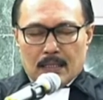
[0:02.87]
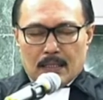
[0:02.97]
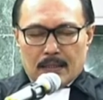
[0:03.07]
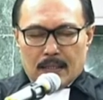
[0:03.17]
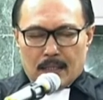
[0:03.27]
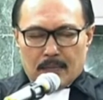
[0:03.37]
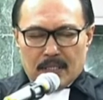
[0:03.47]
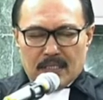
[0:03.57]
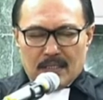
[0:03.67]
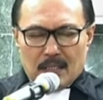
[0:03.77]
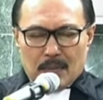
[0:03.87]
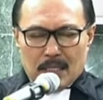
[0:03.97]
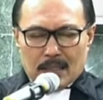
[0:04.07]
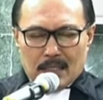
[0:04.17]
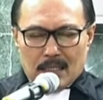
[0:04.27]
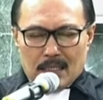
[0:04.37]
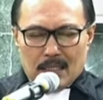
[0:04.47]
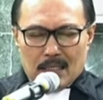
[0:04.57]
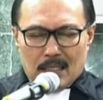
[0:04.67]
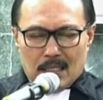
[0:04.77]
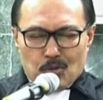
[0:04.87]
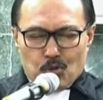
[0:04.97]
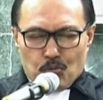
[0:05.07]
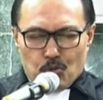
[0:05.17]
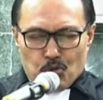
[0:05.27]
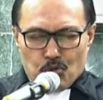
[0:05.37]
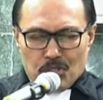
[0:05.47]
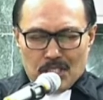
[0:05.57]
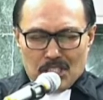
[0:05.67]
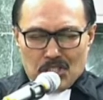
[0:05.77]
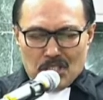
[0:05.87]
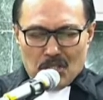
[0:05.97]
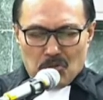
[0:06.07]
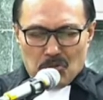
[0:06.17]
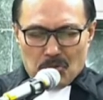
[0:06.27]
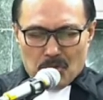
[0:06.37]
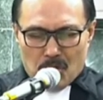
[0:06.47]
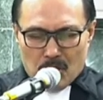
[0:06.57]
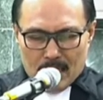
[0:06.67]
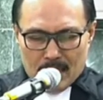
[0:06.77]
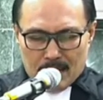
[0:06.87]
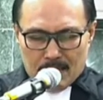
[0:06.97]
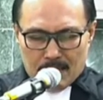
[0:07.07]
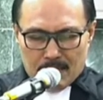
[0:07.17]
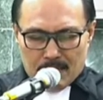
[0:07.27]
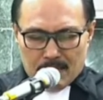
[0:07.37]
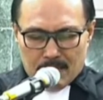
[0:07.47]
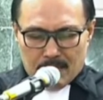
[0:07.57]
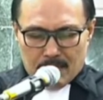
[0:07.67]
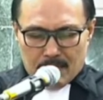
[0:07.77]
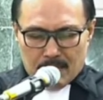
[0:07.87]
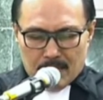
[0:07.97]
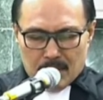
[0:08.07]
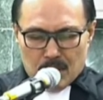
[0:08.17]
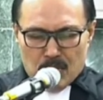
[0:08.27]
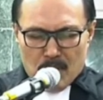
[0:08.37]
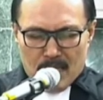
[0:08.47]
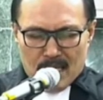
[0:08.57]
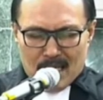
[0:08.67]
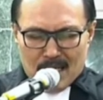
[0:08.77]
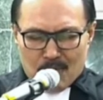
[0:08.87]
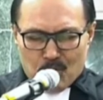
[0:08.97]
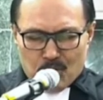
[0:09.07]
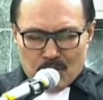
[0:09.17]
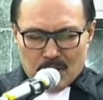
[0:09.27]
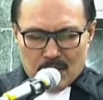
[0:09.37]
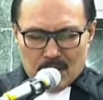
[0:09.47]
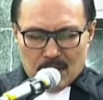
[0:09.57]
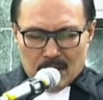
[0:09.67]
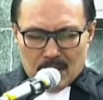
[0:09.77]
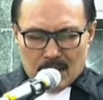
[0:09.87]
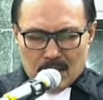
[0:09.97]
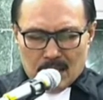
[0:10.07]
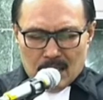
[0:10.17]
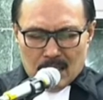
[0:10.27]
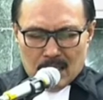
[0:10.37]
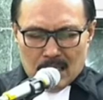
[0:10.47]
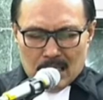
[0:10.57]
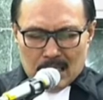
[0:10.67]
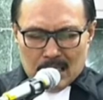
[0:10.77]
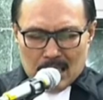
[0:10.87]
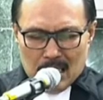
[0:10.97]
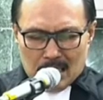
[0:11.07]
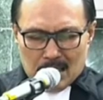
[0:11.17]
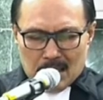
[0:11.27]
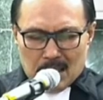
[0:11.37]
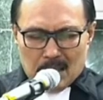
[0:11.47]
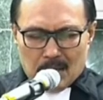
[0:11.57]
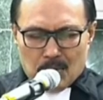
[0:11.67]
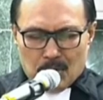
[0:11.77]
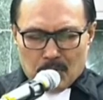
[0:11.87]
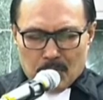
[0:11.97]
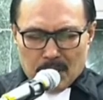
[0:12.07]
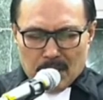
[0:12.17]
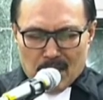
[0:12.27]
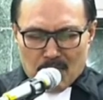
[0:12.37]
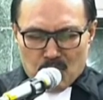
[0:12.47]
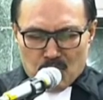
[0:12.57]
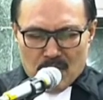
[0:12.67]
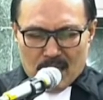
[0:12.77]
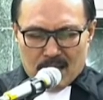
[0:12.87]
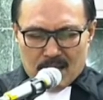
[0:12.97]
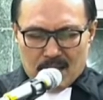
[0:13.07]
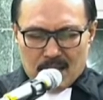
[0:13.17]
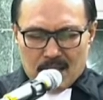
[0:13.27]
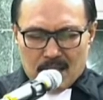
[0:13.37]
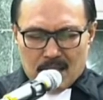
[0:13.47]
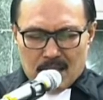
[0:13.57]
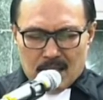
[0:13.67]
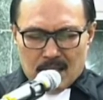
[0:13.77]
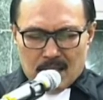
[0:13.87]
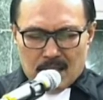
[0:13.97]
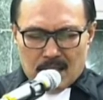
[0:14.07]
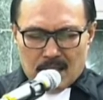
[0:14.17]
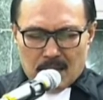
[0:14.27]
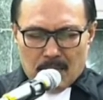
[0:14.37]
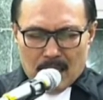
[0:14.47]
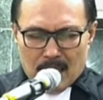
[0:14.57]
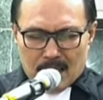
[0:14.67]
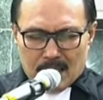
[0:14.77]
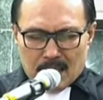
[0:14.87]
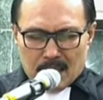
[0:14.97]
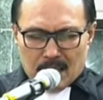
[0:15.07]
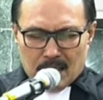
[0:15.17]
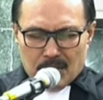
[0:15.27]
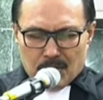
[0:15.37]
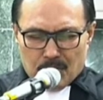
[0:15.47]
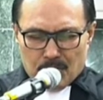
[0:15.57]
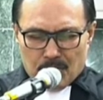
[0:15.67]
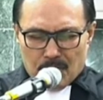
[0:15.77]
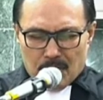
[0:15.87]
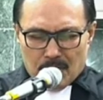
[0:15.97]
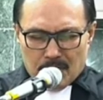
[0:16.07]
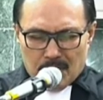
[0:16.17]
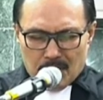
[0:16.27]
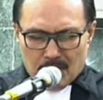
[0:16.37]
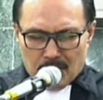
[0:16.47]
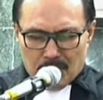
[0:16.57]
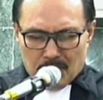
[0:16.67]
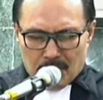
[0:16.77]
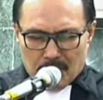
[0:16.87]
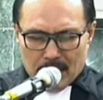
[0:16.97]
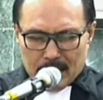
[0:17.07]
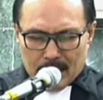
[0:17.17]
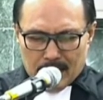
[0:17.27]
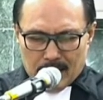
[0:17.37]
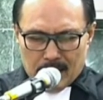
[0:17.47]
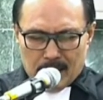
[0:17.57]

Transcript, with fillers: dameni ini debata na sumurung sian saluhu roha imam ngaramoti hati-hati dohor pikiramuna di bagasan Kristus Yesus Tuhatai